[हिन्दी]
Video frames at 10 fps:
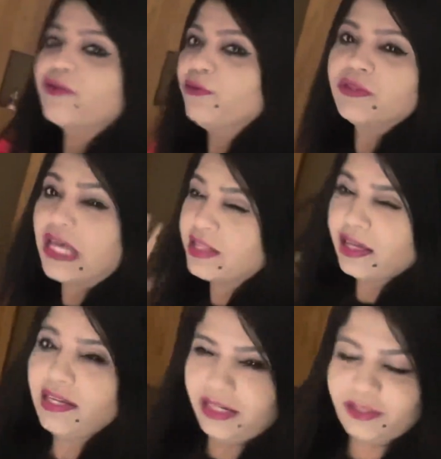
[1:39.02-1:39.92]
गो ज़्यादा
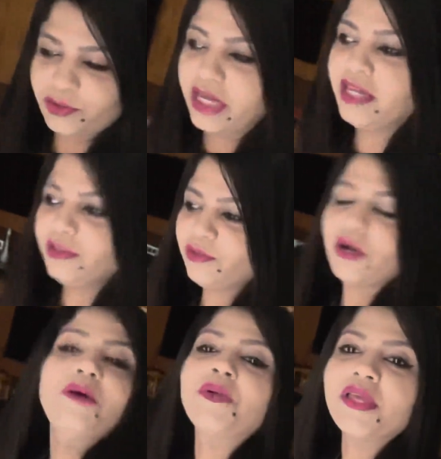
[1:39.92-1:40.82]
ही लेट हो रहा है तो
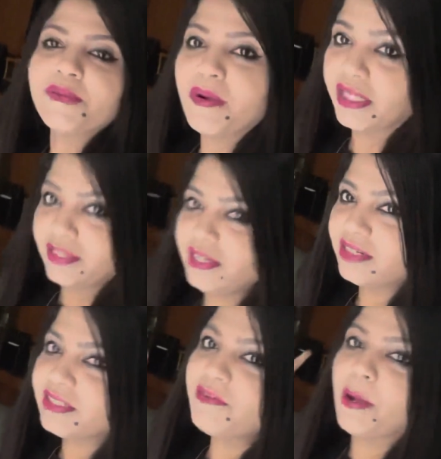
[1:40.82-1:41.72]
अभी बात नहीं
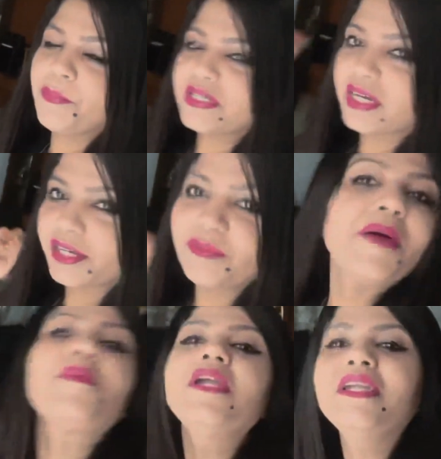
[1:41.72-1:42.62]
करते वहाँ पे जाके मैं
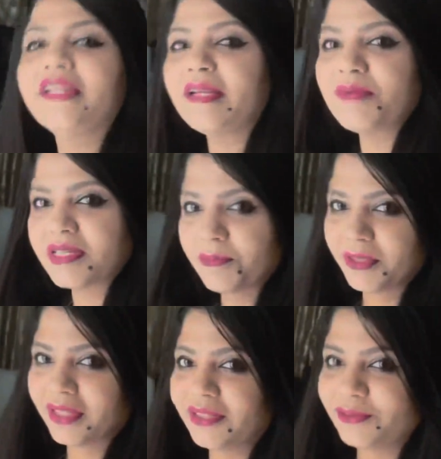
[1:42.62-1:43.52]
आपको डिटेल में सब
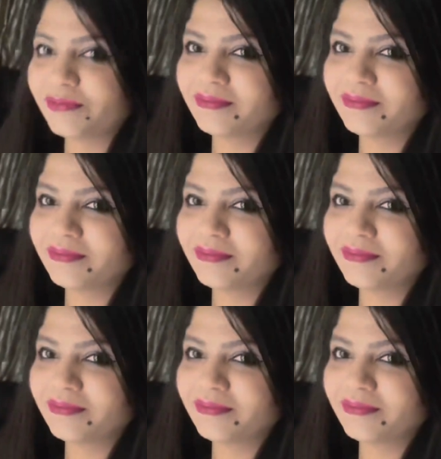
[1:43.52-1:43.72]
बताती हूँ